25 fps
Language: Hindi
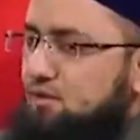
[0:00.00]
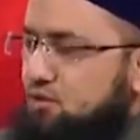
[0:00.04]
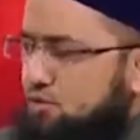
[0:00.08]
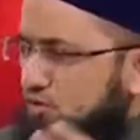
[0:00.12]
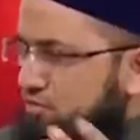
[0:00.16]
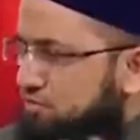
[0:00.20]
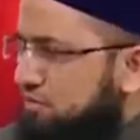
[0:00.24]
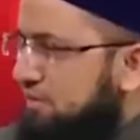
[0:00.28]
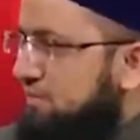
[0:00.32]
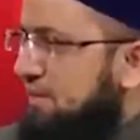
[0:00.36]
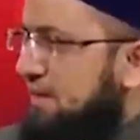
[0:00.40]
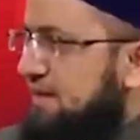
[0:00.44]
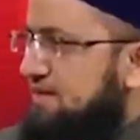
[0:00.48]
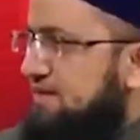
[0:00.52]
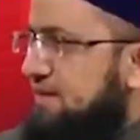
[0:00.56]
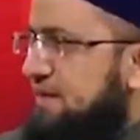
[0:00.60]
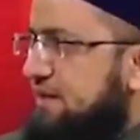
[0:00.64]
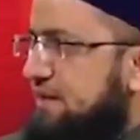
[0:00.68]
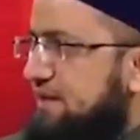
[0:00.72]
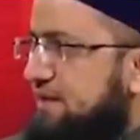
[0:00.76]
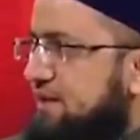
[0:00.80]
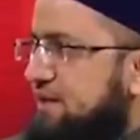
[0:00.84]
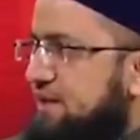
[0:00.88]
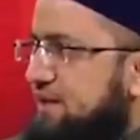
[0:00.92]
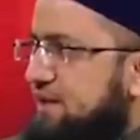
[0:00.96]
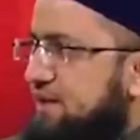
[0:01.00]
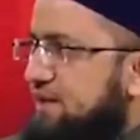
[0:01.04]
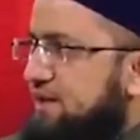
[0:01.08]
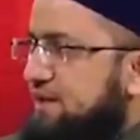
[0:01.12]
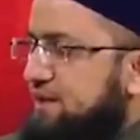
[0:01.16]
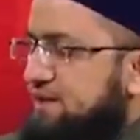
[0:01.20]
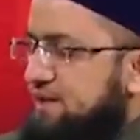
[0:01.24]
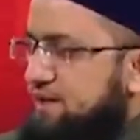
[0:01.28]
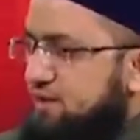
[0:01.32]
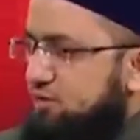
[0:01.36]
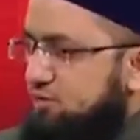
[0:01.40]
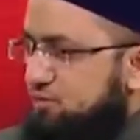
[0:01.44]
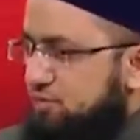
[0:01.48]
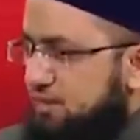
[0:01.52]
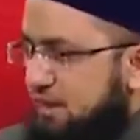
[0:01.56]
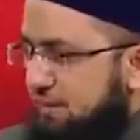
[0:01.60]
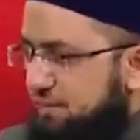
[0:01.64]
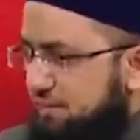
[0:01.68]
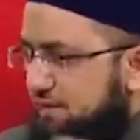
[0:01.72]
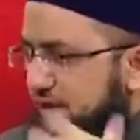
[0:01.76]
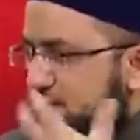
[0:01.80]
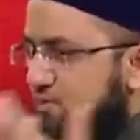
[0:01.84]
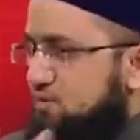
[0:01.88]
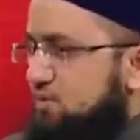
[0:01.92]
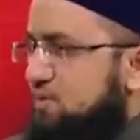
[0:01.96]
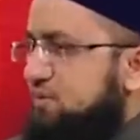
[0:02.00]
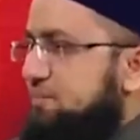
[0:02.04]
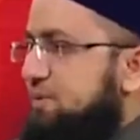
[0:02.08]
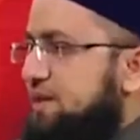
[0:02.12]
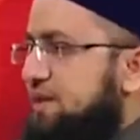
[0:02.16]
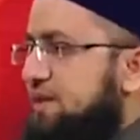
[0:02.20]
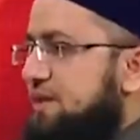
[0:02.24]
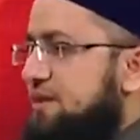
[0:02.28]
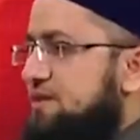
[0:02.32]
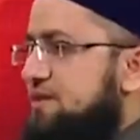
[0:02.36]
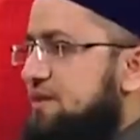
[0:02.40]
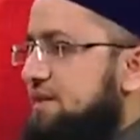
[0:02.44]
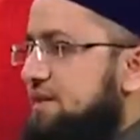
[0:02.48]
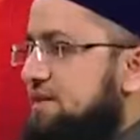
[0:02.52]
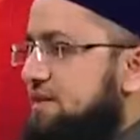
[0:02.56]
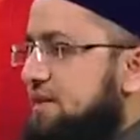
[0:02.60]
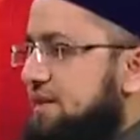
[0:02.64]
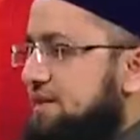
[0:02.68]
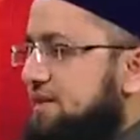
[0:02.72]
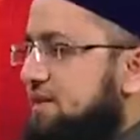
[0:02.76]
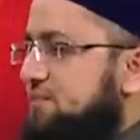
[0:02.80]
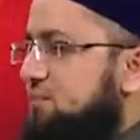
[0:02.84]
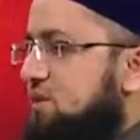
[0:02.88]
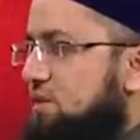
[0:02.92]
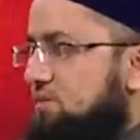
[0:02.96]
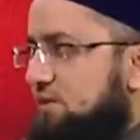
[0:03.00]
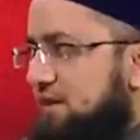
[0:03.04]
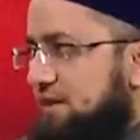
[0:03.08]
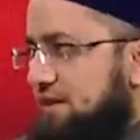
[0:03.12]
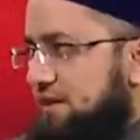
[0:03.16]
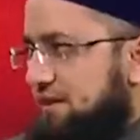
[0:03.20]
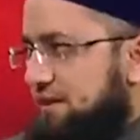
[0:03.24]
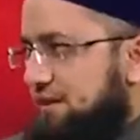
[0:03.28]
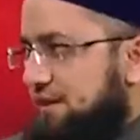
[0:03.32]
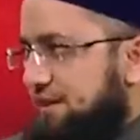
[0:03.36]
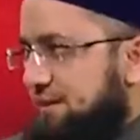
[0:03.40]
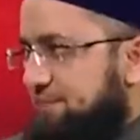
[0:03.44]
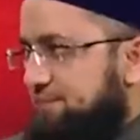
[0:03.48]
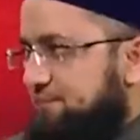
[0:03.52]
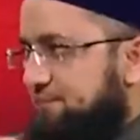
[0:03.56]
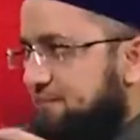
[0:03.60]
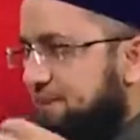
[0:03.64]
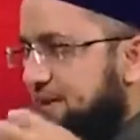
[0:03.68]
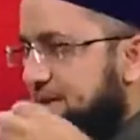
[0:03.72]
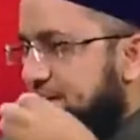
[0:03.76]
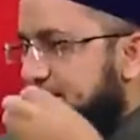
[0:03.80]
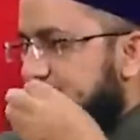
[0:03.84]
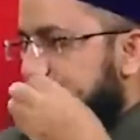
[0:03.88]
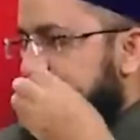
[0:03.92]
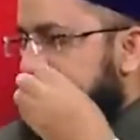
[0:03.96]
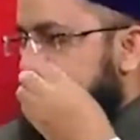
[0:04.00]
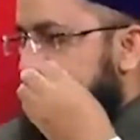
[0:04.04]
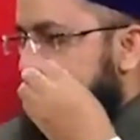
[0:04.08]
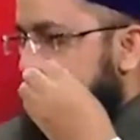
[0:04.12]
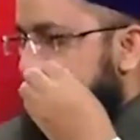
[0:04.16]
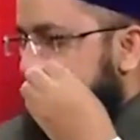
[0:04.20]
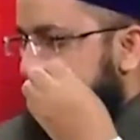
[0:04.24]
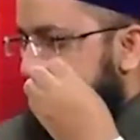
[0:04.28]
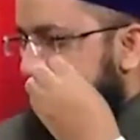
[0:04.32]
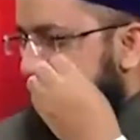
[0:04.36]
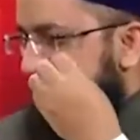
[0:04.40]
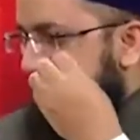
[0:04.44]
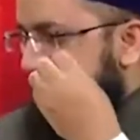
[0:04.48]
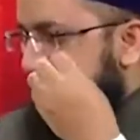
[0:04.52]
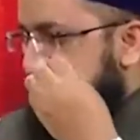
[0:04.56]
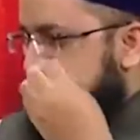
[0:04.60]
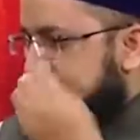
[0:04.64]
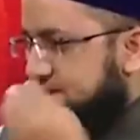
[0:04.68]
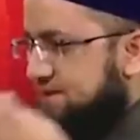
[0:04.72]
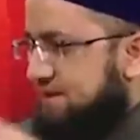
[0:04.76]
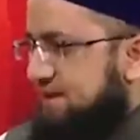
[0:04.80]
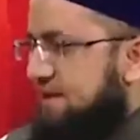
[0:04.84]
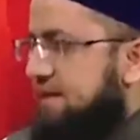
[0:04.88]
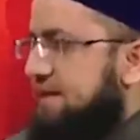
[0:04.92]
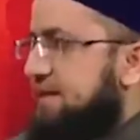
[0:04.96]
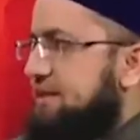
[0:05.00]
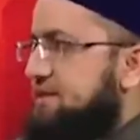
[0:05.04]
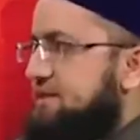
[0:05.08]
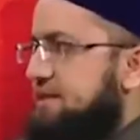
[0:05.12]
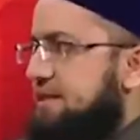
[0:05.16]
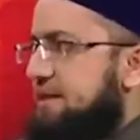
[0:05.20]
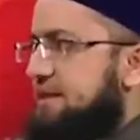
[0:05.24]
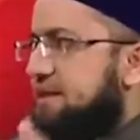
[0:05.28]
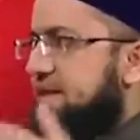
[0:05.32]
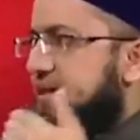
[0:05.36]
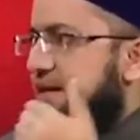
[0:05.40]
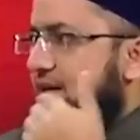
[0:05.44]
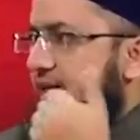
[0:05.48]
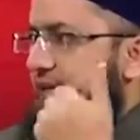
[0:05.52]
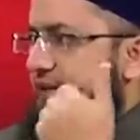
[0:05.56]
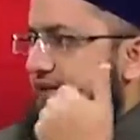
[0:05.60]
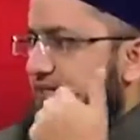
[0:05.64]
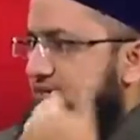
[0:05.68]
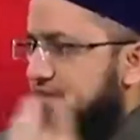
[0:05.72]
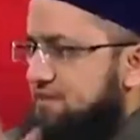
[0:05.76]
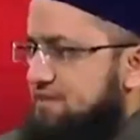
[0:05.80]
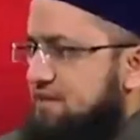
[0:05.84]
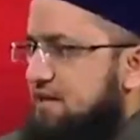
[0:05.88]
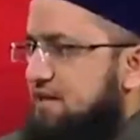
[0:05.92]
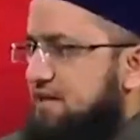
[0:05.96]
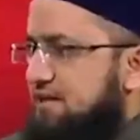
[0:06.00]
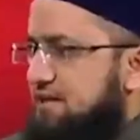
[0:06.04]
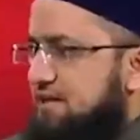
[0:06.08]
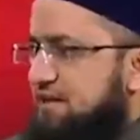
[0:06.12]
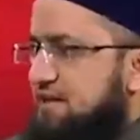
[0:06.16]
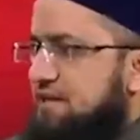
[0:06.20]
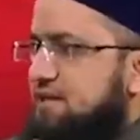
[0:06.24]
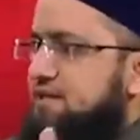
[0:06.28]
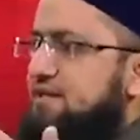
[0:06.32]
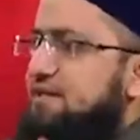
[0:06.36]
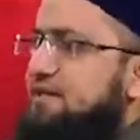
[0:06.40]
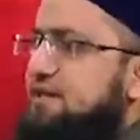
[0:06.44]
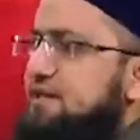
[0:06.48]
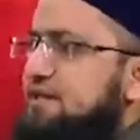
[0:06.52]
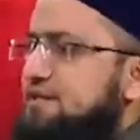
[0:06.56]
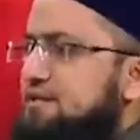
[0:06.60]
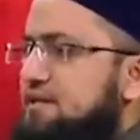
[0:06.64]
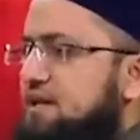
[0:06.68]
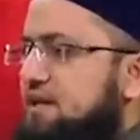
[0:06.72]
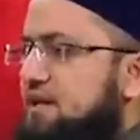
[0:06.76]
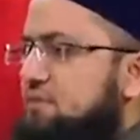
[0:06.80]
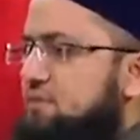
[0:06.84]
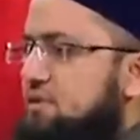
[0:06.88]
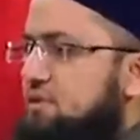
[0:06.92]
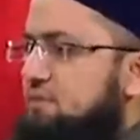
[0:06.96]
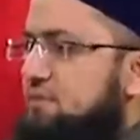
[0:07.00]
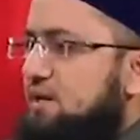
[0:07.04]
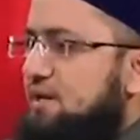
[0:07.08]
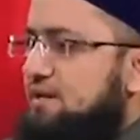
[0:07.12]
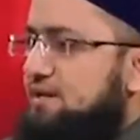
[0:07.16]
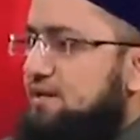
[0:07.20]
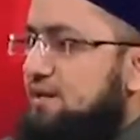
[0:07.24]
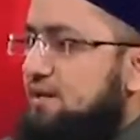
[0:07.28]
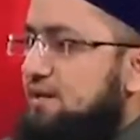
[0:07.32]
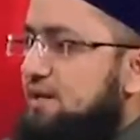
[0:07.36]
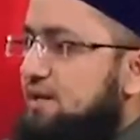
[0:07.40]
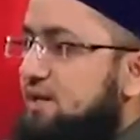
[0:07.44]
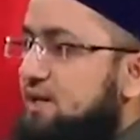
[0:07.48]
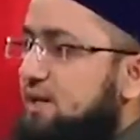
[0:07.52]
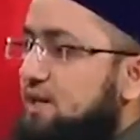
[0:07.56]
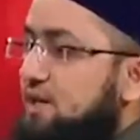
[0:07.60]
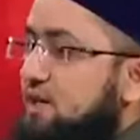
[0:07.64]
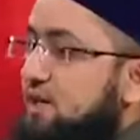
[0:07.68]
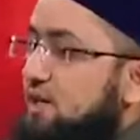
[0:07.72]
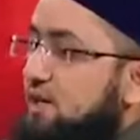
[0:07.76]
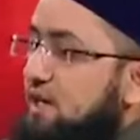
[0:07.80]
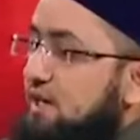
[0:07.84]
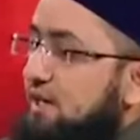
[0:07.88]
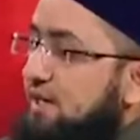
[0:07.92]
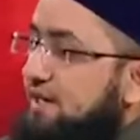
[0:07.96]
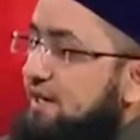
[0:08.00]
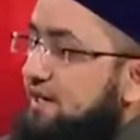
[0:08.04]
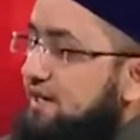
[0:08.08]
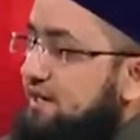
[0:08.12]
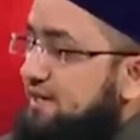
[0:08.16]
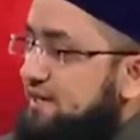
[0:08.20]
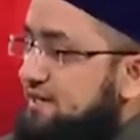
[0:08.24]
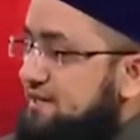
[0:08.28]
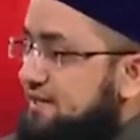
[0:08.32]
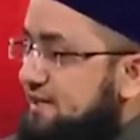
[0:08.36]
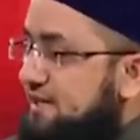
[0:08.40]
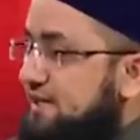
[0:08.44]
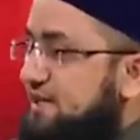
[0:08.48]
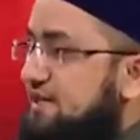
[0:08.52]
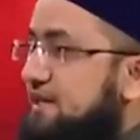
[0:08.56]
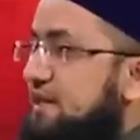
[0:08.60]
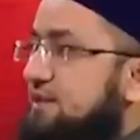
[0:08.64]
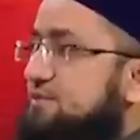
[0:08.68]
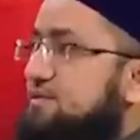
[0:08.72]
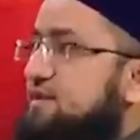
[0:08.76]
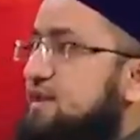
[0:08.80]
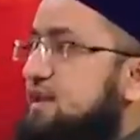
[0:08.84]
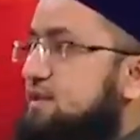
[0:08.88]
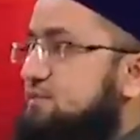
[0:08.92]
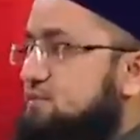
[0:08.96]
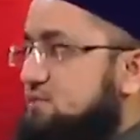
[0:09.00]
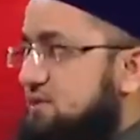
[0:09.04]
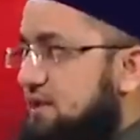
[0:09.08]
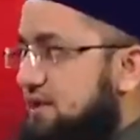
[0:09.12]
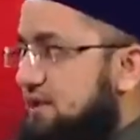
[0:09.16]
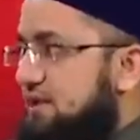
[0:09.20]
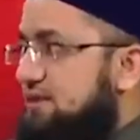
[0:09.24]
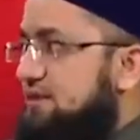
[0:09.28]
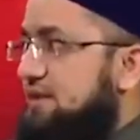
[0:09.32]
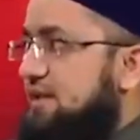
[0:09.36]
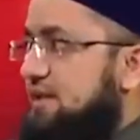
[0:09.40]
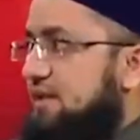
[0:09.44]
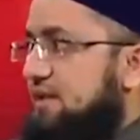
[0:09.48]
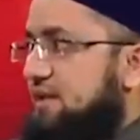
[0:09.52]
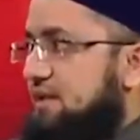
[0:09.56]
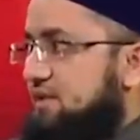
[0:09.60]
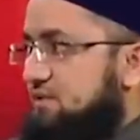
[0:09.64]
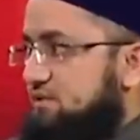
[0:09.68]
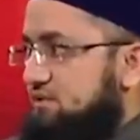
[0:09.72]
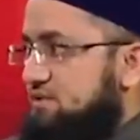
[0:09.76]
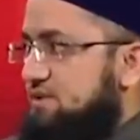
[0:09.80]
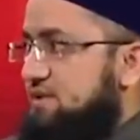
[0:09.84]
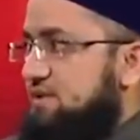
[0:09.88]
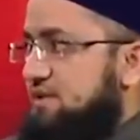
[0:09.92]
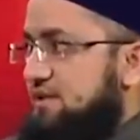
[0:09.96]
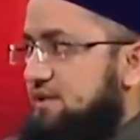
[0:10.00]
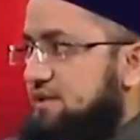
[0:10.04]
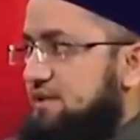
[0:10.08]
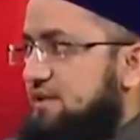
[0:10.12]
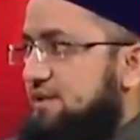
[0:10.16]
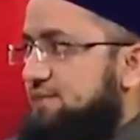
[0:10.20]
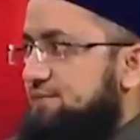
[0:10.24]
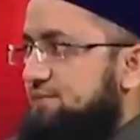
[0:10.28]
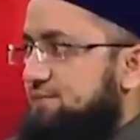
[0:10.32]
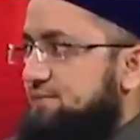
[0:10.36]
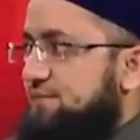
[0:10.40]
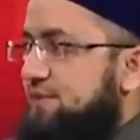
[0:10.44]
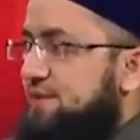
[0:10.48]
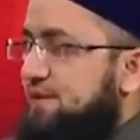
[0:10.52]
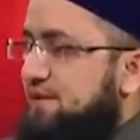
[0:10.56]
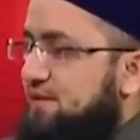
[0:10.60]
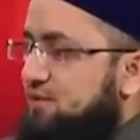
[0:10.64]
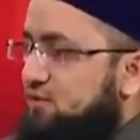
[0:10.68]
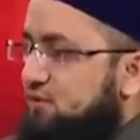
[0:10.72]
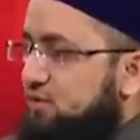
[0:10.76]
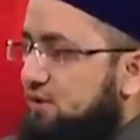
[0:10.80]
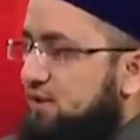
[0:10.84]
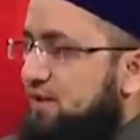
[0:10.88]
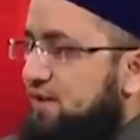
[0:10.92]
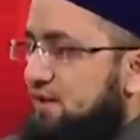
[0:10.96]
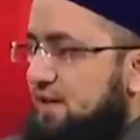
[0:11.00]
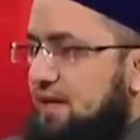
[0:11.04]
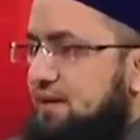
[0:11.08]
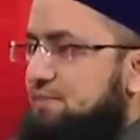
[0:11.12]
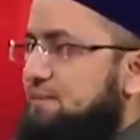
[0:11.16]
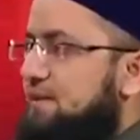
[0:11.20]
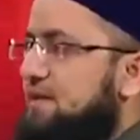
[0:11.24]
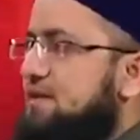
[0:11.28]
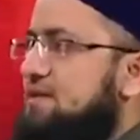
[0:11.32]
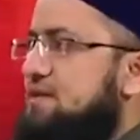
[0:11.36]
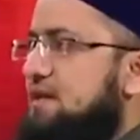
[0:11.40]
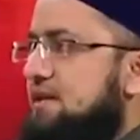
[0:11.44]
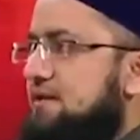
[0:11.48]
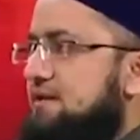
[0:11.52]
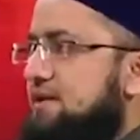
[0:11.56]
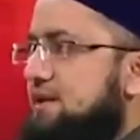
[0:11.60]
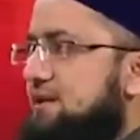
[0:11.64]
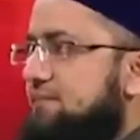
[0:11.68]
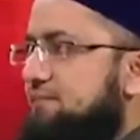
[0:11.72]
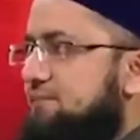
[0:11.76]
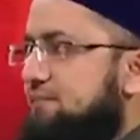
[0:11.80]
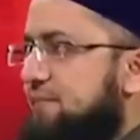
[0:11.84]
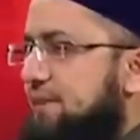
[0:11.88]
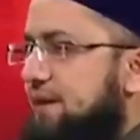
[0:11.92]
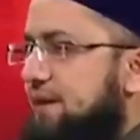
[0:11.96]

ख़ुद भी बाज रहे यानी ख़ुद अपने तौर पर किसी के साथ ये मामला ना करें सही कि किसी से लड़ाई झगड़ा है फसाद है या दीगर इस तरह के मामला हैं अगर किसी की तरफ से ये मुसलत करने की कोशिश की जाए हम्म। यानी कोई आप नहीं चाहते